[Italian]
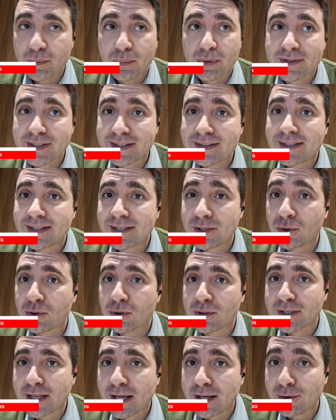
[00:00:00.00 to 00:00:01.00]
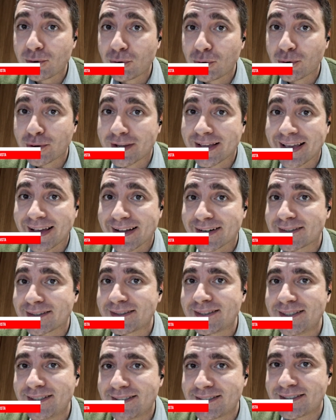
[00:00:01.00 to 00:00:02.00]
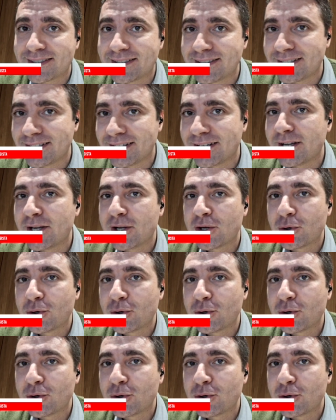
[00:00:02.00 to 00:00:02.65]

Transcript: è importante ricordarlo che artisti